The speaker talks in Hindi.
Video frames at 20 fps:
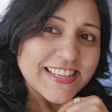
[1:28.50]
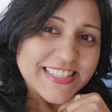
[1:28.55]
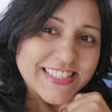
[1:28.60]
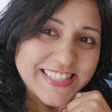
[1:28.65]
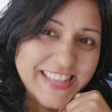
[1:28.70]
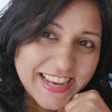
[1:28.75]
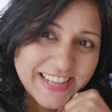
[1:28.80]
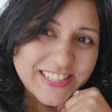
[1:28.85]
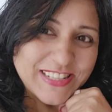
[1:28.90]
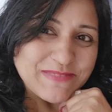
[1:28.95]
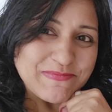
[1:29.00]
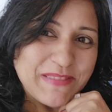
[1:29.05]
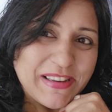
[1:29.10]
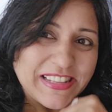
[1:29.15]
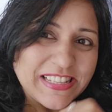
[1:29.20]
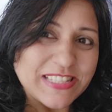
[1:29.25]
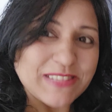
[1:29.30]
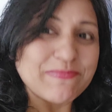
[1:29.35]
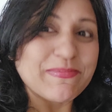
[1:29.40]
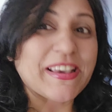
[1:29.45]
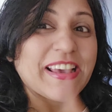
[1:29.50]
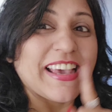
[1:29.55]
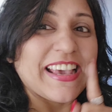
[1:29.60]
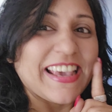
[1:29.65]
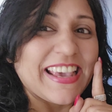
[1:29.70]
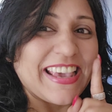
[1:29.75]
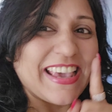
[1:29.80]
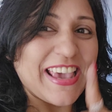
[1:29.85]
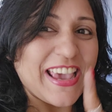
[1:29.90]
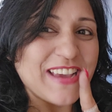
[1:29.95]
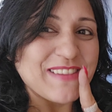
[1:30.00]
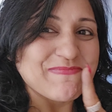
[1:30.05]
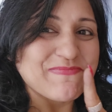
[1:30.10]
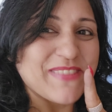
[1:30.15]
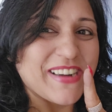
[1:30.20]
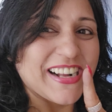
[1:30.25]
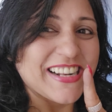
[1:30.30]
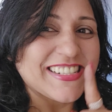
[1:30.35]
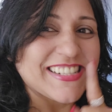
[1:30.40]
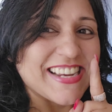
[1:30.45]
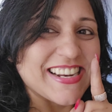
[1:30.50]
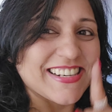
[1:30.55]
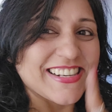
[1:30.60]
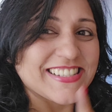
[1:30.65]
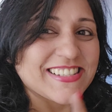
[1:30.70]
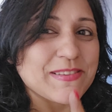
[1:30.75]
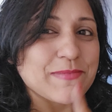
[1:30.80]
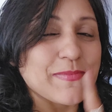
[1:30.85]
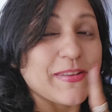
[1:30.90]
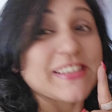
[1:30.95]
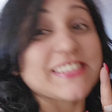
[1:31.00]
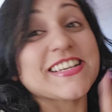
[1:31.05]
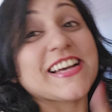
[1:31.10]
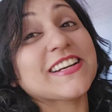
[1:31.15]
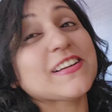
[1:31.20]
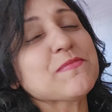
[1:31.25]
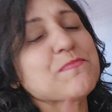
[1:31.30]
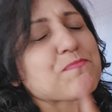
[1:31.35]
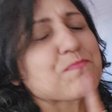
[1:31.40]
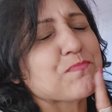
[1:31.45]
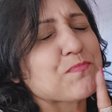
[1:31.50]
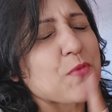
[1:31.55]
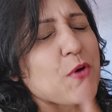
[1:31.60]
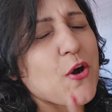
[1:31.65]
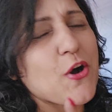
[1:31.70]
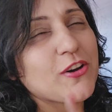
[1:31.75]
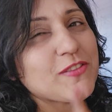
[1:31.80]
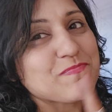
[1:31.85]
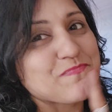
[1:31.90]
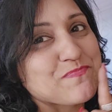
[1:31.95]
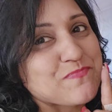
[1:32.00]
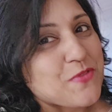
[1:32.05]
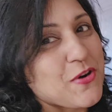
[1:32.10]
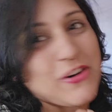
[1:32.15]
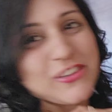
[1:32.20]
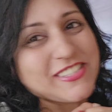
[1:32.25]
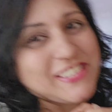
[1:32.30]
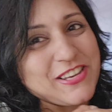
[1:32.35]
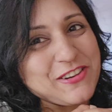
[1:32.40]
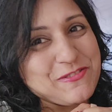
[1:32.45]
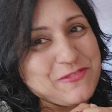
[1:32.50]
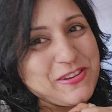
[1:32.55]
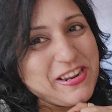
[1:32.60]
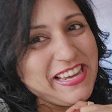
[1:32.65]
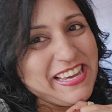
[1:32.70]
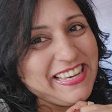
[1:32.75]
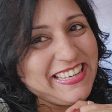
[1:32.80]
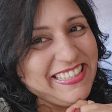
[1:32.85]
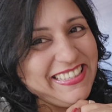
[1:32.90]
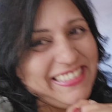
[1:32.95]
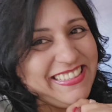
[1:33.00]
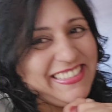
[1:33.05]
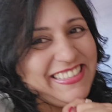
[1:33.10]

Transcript: सिक्स मंथ्स में एक बार डेंटिस्ट के पास जाना बहुत बहुत ज़रूरी है